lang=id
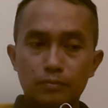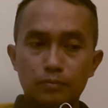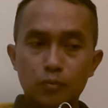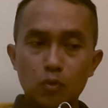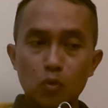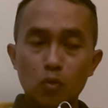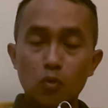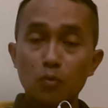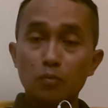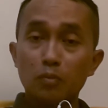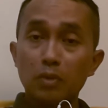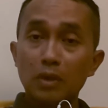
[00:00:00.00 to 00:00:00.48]

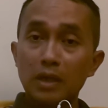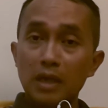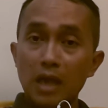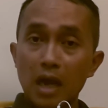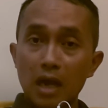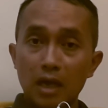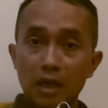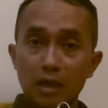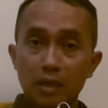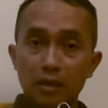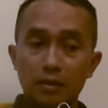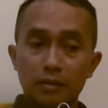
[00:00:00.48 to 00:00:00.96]
buku
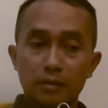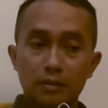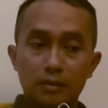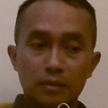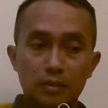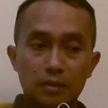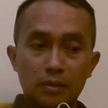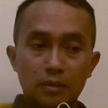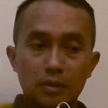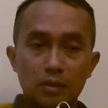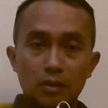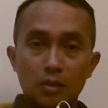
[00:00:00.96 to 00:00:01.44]
pegangan
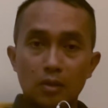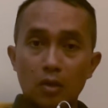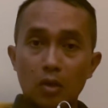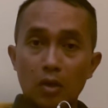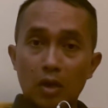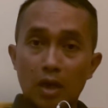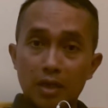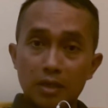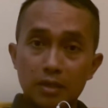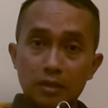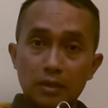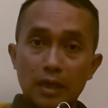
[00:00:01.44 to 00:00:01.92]

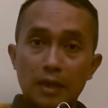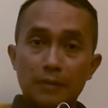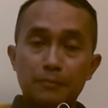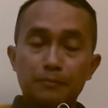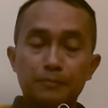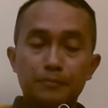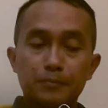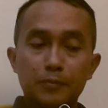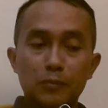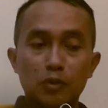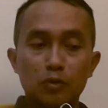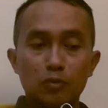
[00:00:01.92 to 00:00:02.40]
orang
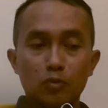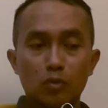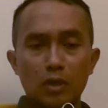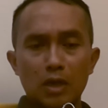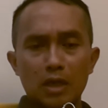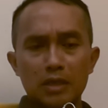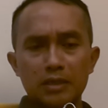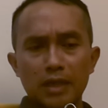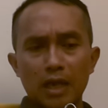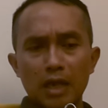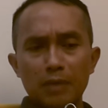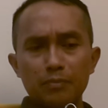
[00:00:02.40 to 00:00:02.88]
Islam.
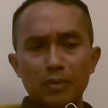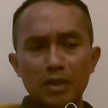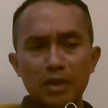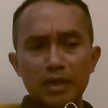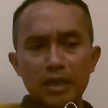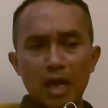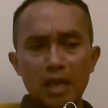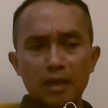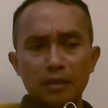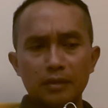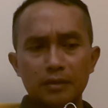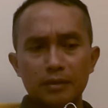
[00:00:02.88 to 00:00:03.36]
Juga saya
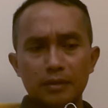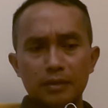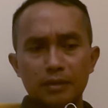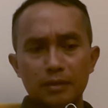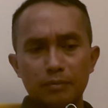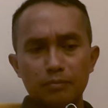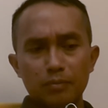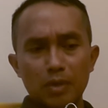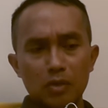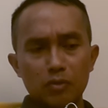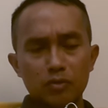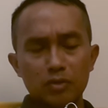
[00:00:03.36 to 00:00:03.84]
melihat
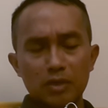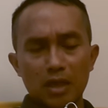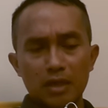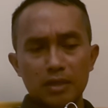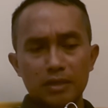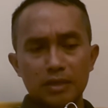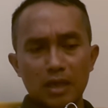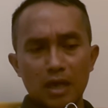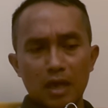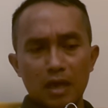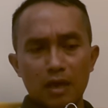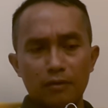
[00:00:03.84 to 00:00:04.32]
baru
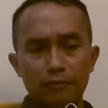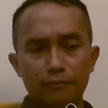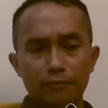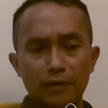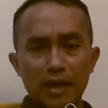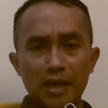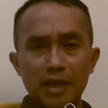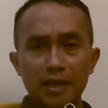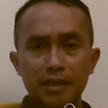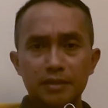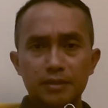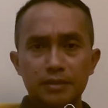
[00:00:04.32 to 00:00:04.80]
saja
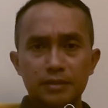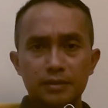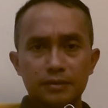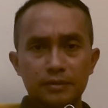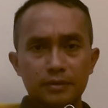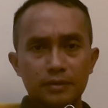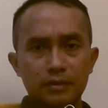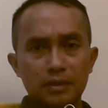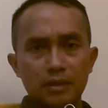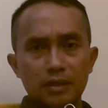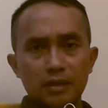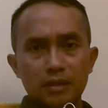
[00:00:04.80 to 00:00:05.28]
Felix
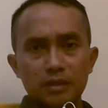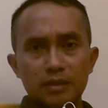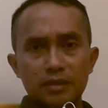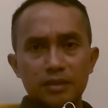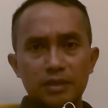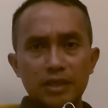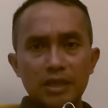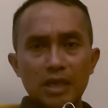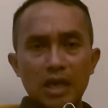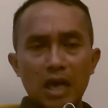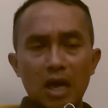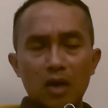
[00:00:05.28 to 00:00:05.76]

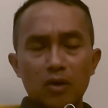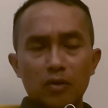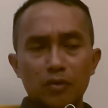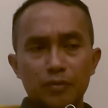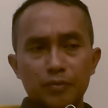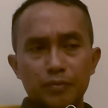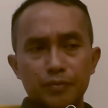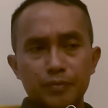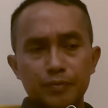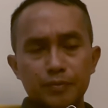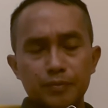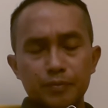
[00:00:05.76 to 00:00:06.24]
Siau